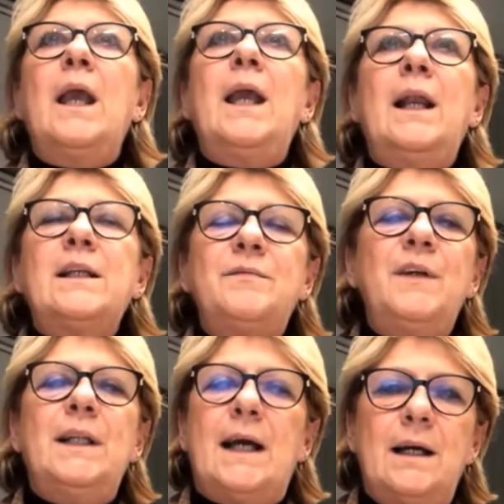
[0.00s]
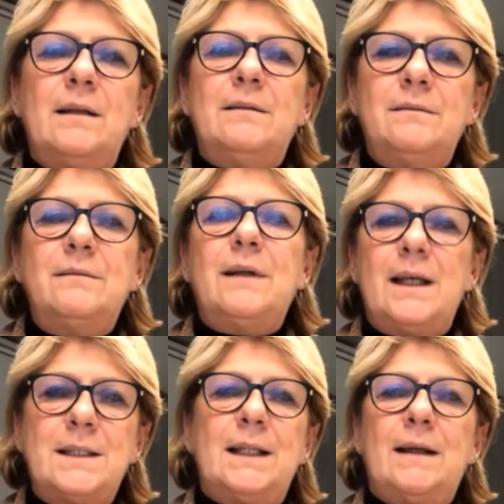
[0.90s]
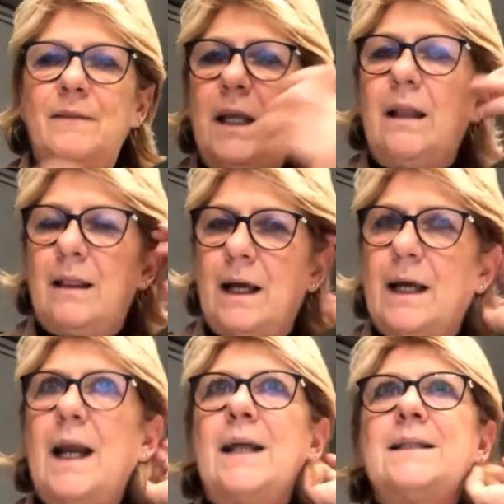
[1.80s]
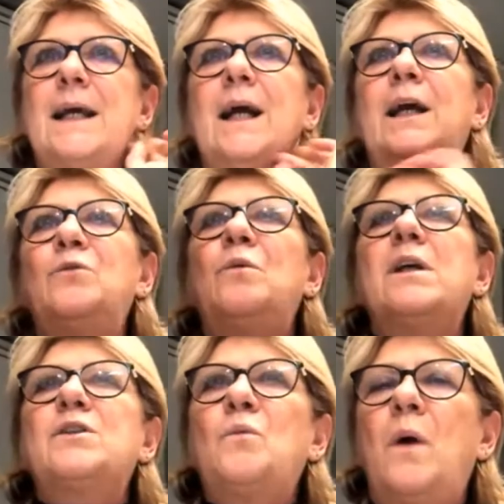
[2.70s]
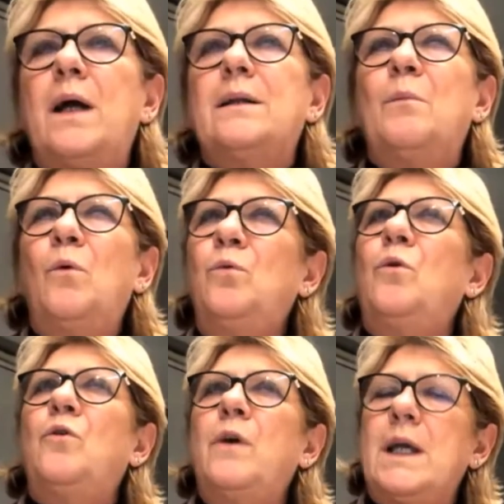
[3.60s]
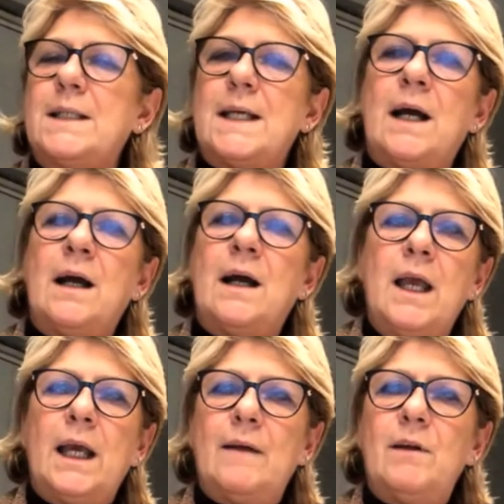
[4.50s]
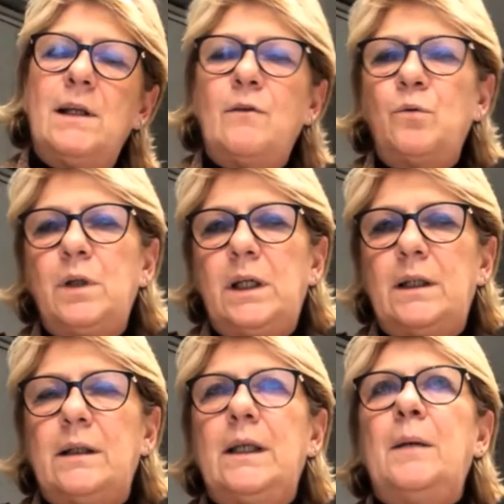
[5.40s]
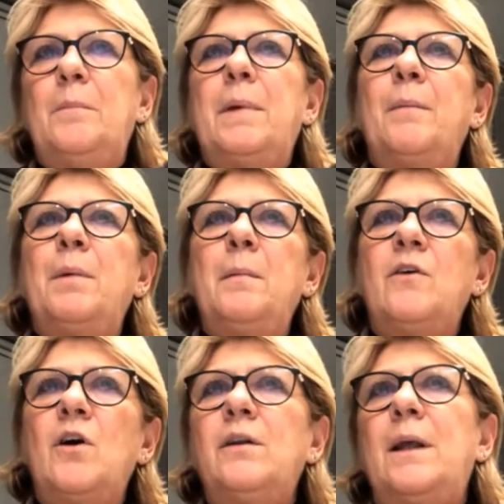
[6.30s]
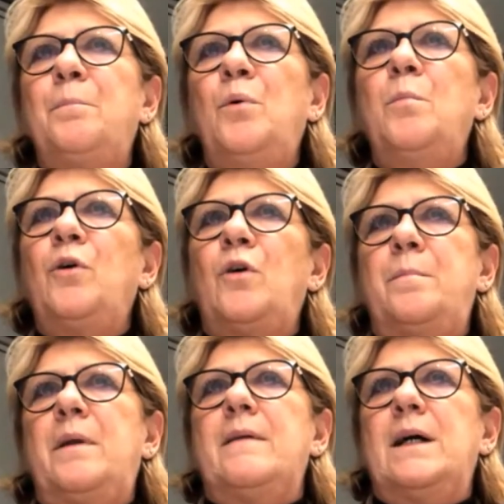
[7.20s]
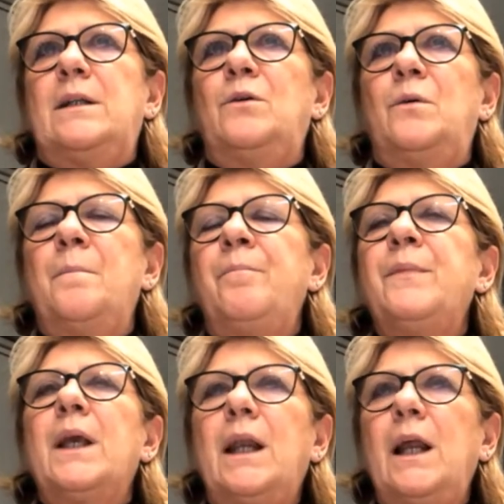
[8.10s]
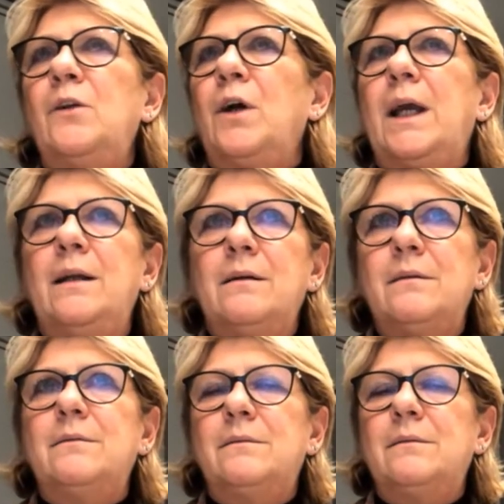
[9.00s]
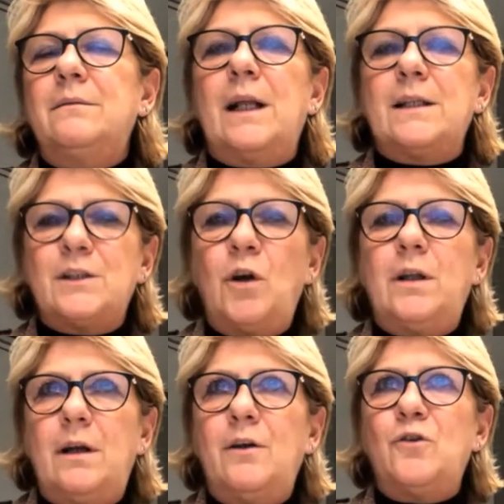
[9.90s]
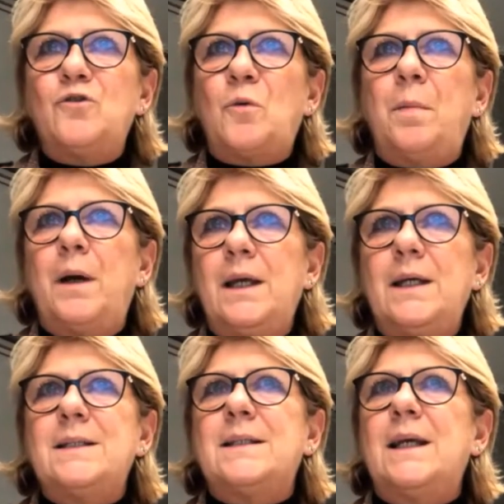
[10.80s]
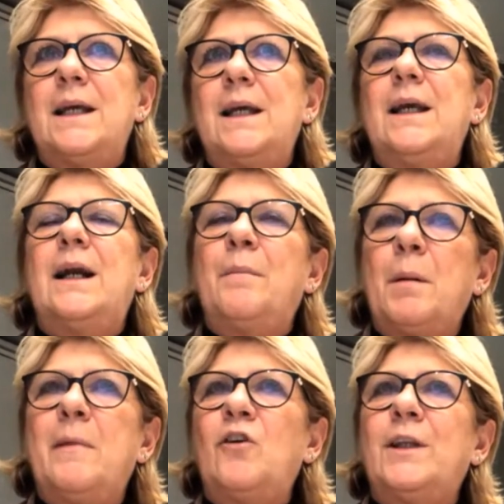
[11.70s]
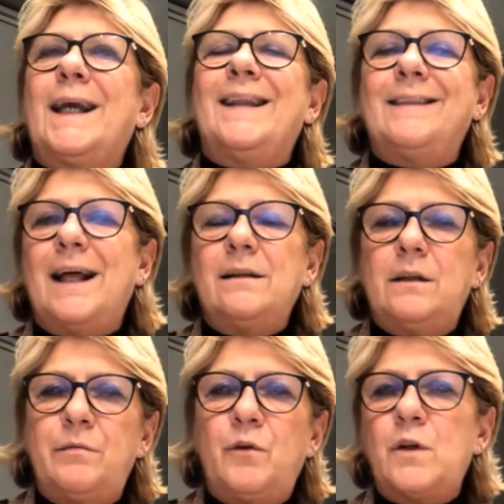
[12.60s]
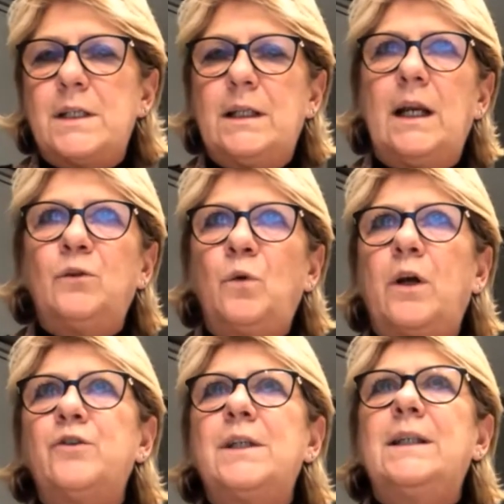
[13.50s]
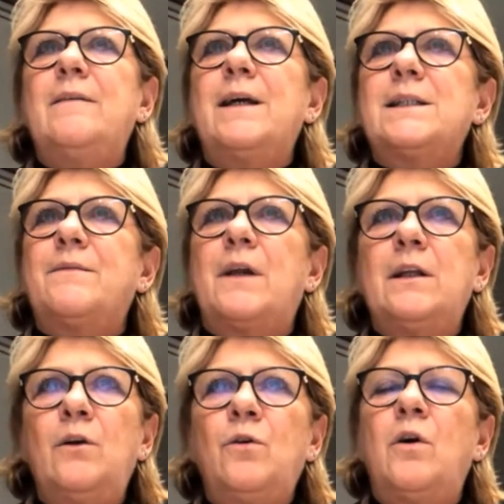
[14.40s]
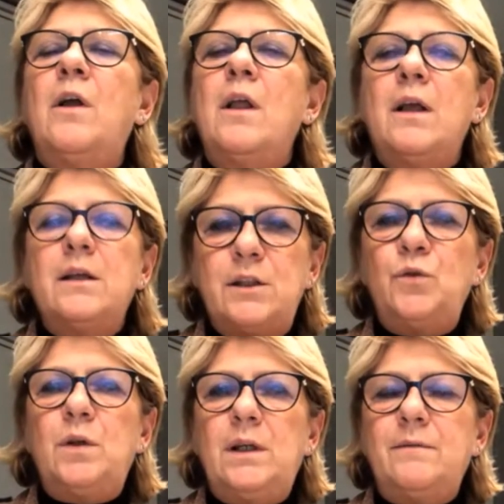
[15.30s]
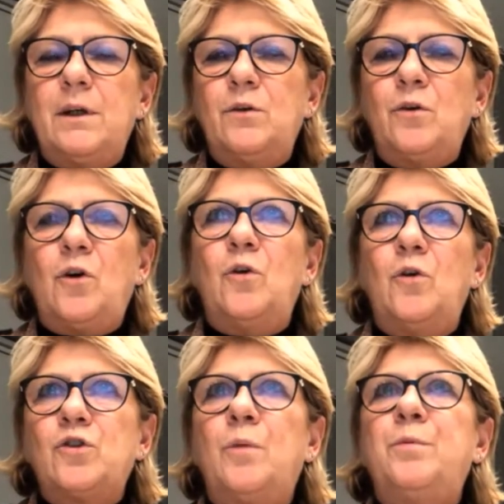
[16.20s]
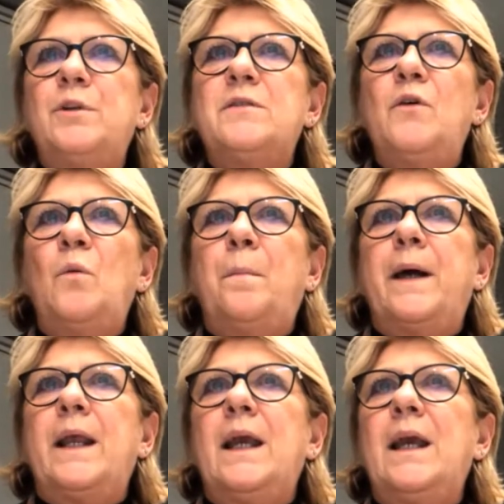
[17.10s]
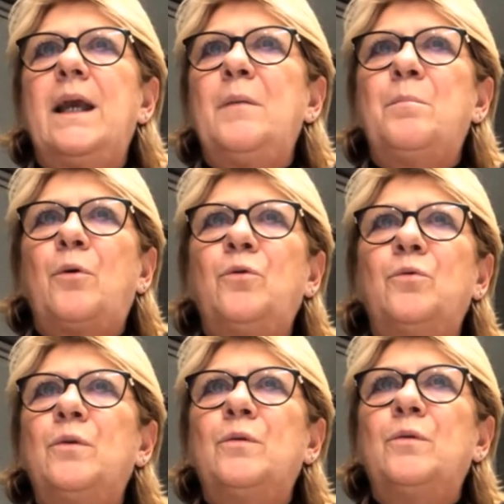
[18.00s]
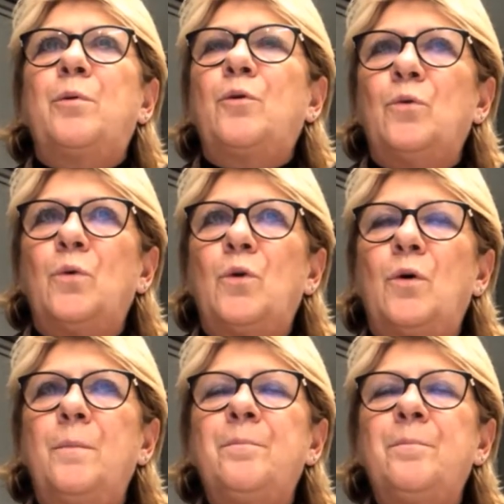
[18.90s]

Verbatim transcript: e la sfida mm, è stata vinta grazie anche ad una squadra molto coesa che vedeva uniti per la prima volta pubblico e privato credo che nella storia del nostro paese era la prima volta che tante forze di natura così diversa fra di loro si univano con lo scopo di sviluppare un prodotto.